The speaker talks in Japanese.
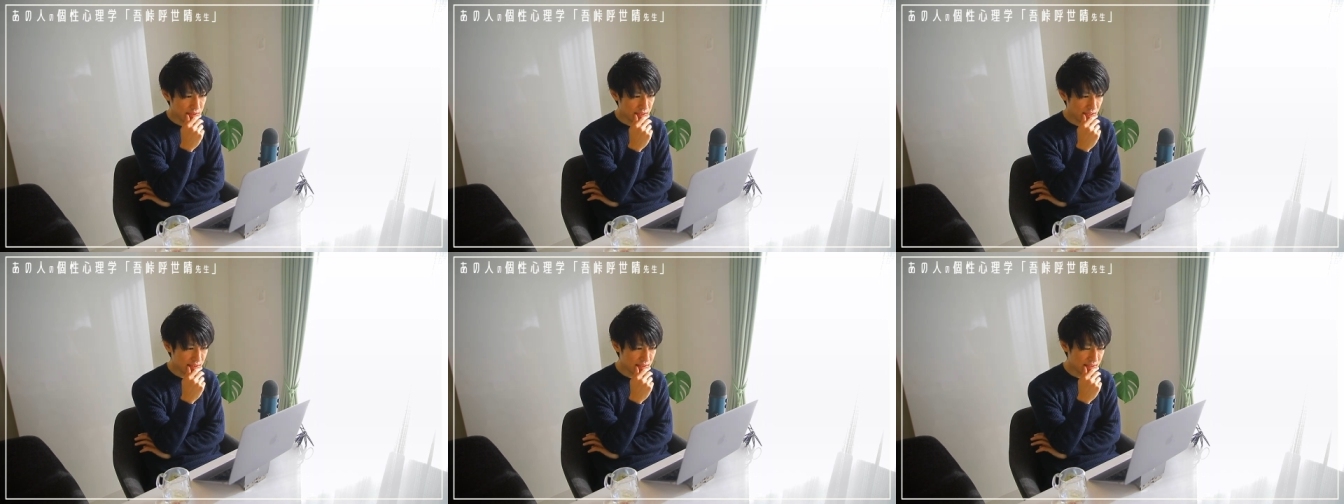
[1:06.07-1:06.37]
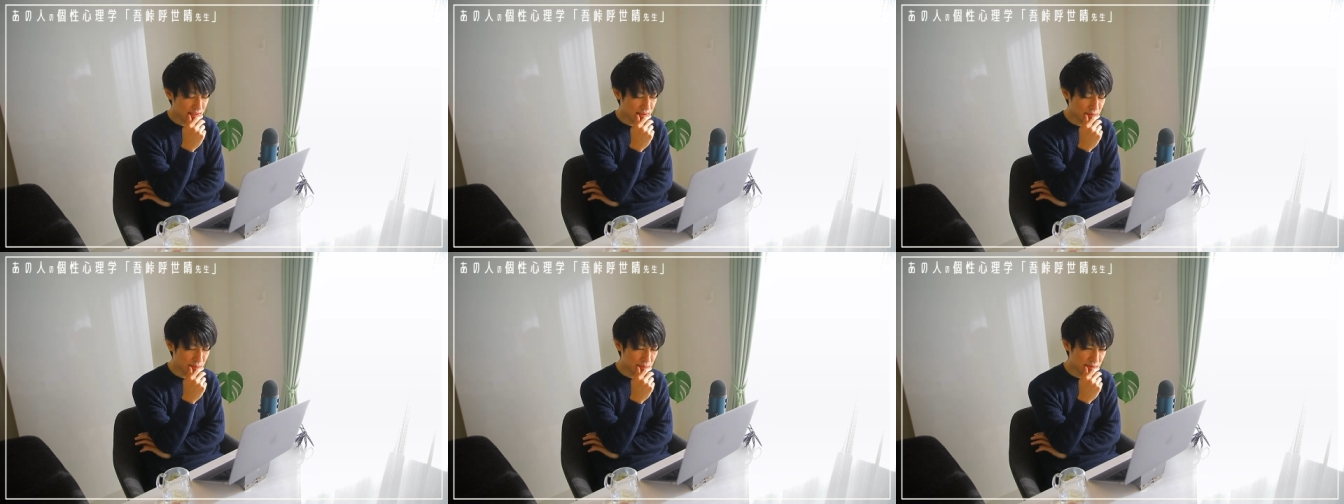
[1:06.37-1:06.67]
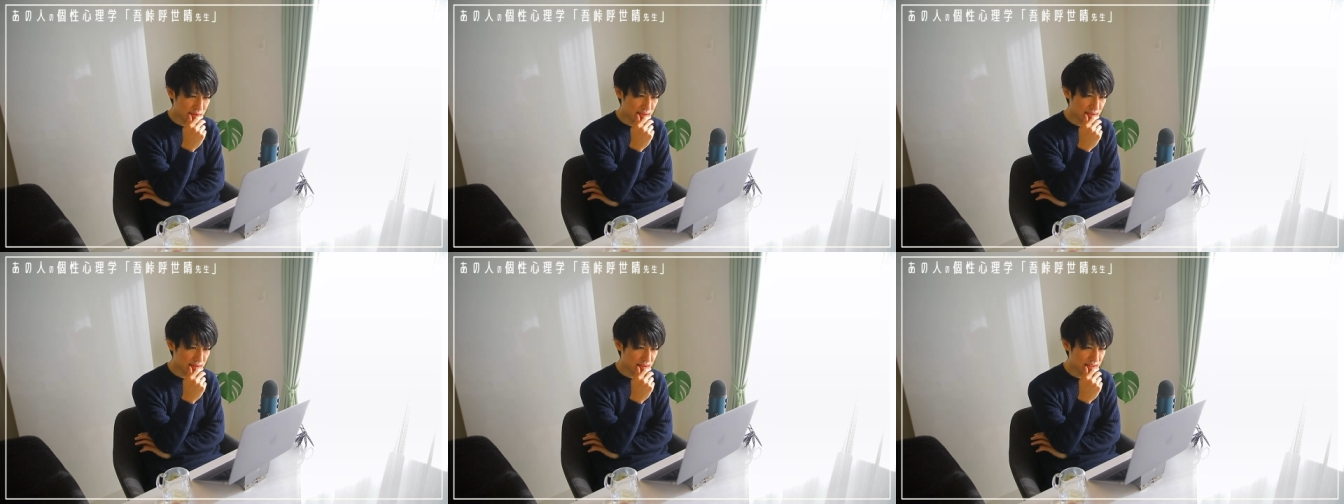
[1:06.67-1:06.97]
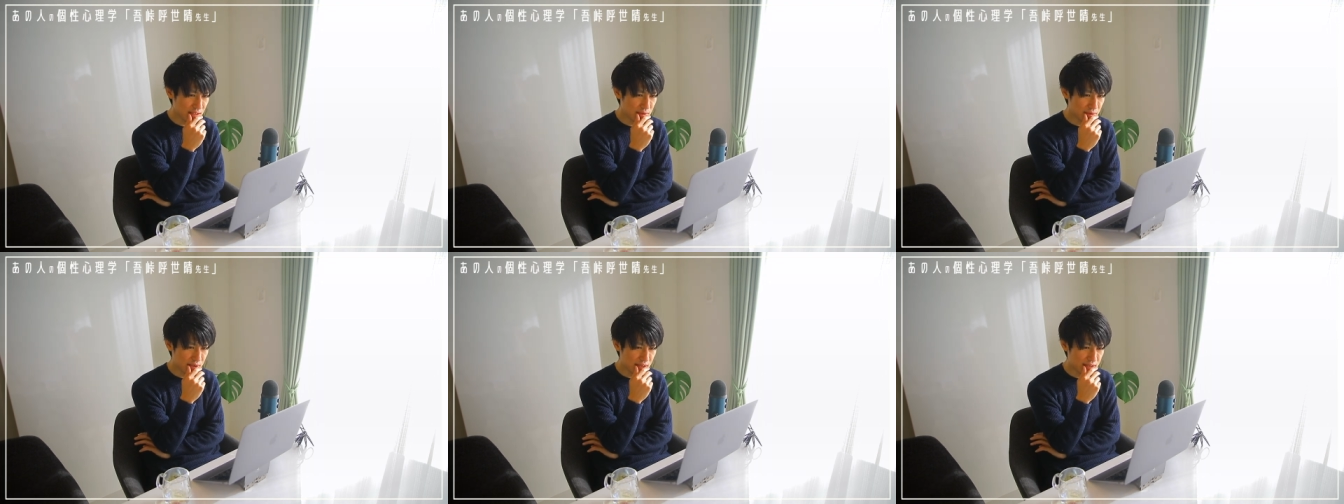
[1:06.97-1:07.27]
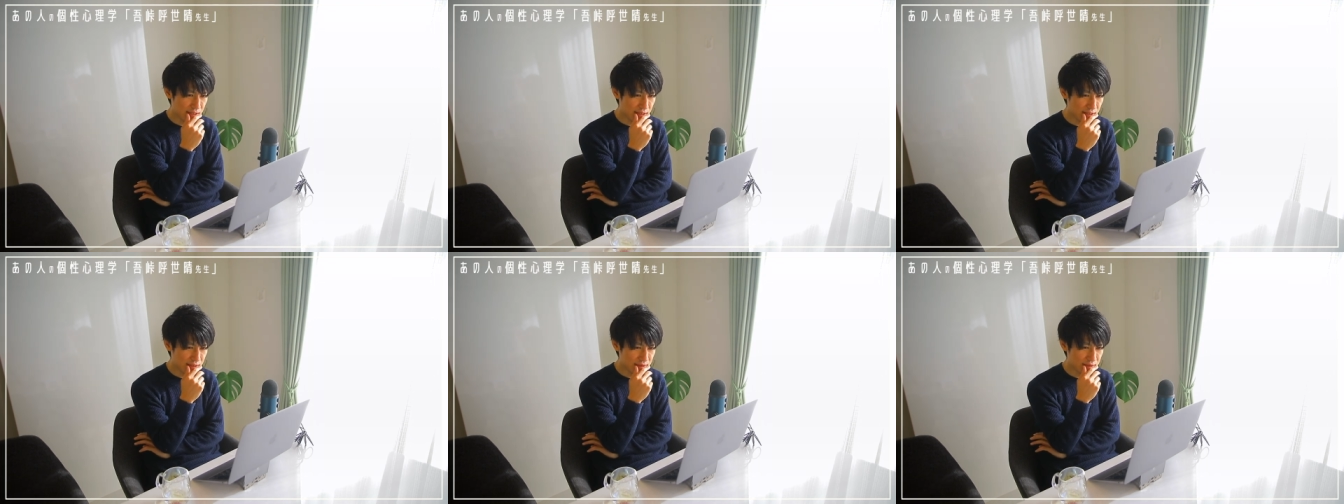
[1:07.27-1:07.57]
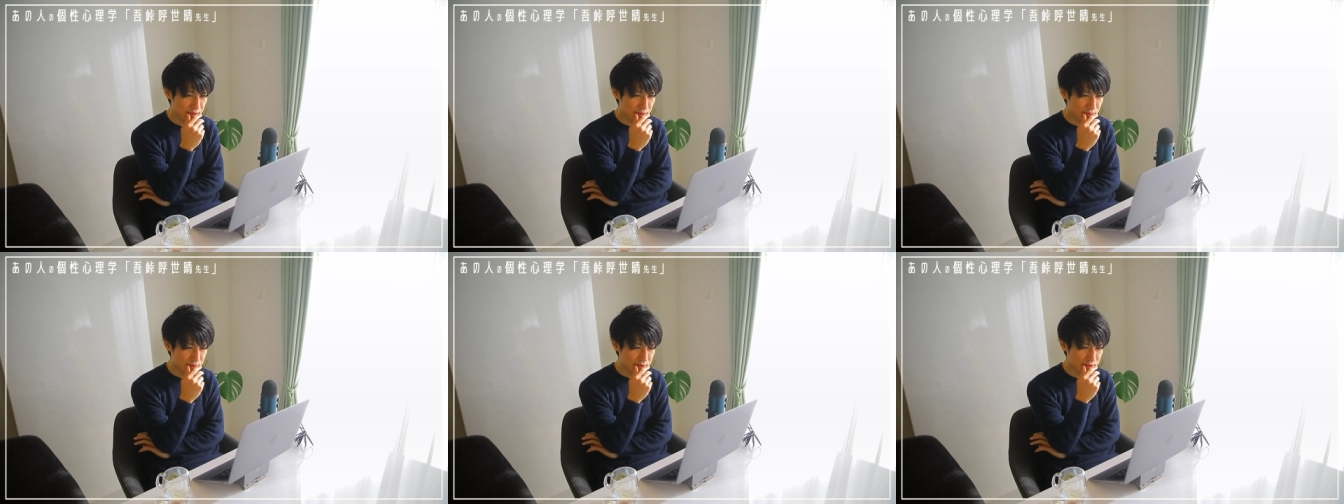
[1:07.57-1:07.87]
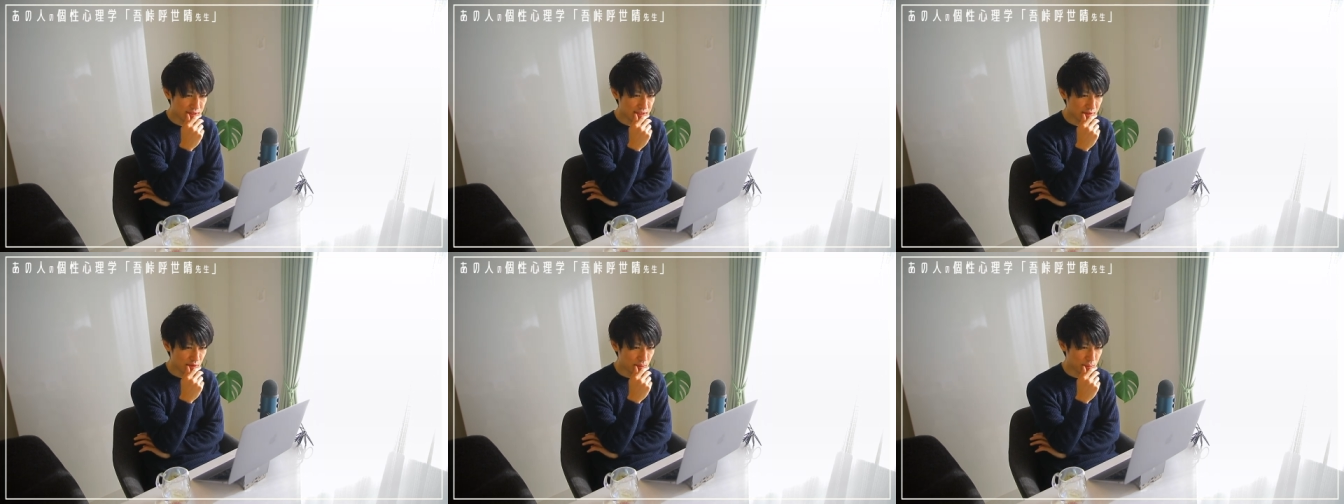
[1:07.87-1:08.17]
なんでそんなに好きなのかなっていうふう
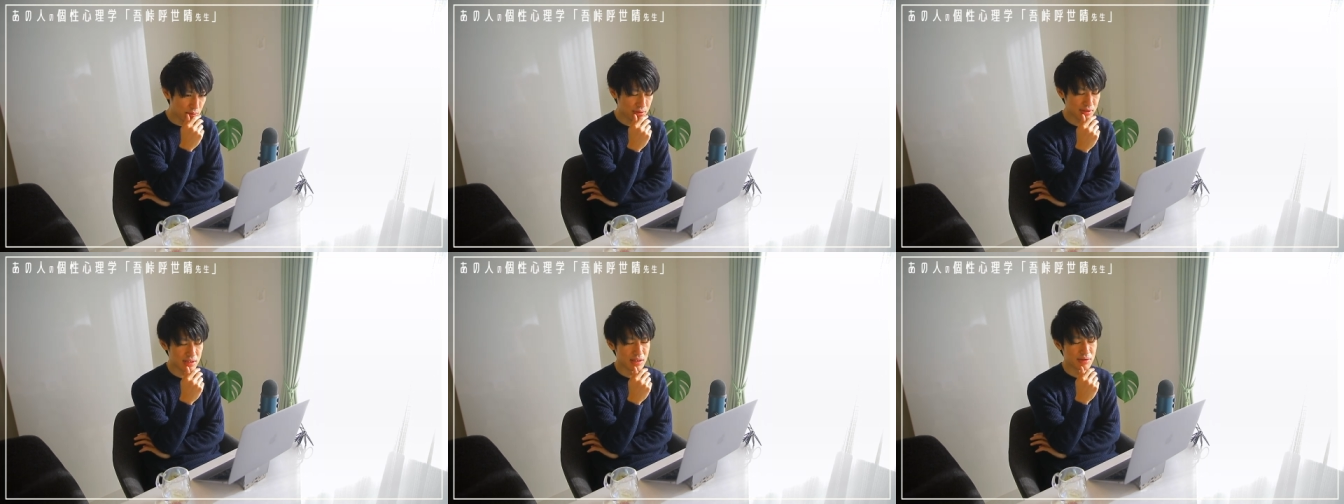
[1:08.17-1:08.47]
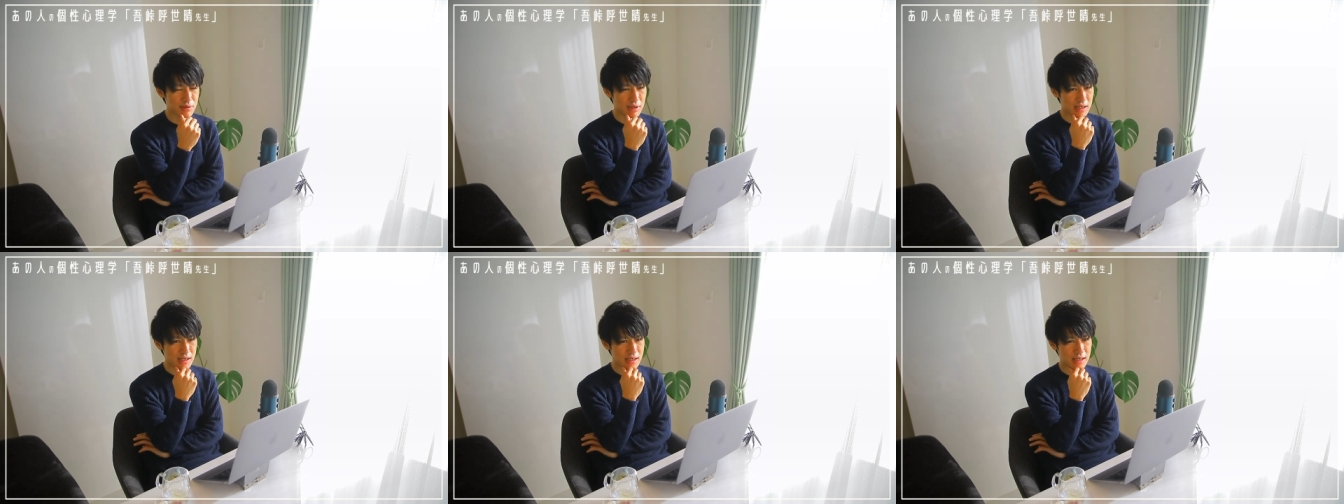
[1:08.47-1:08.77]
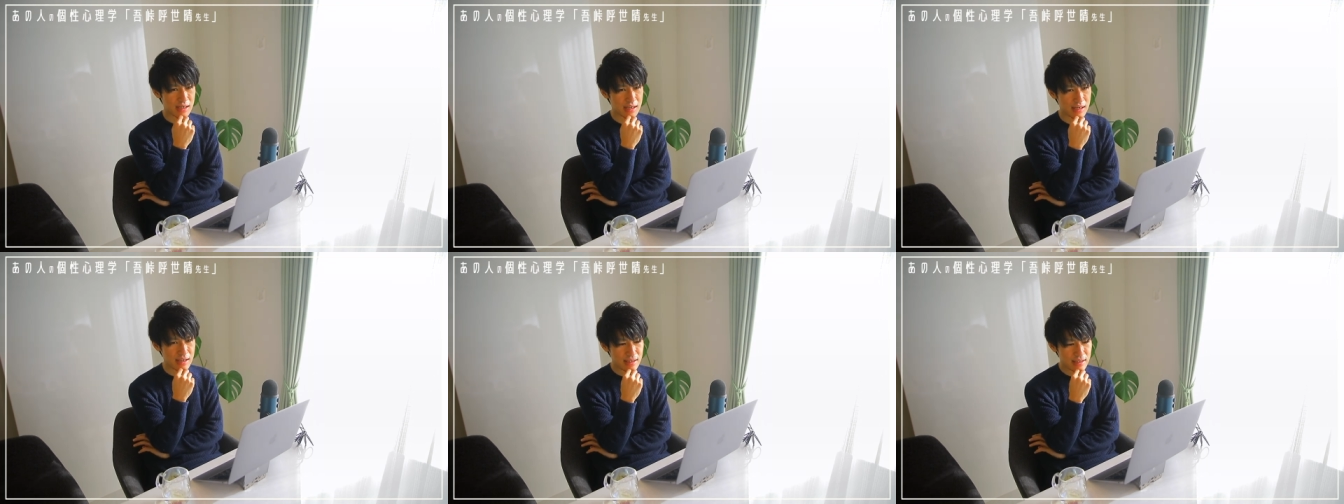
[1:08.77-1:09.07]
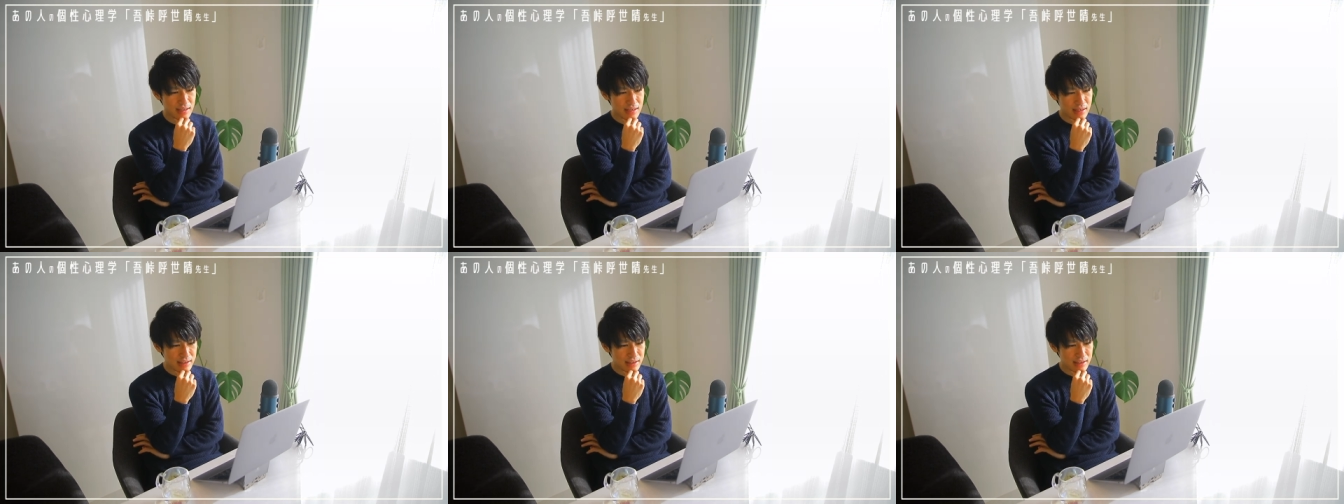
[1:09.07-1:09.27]
に思ったのが、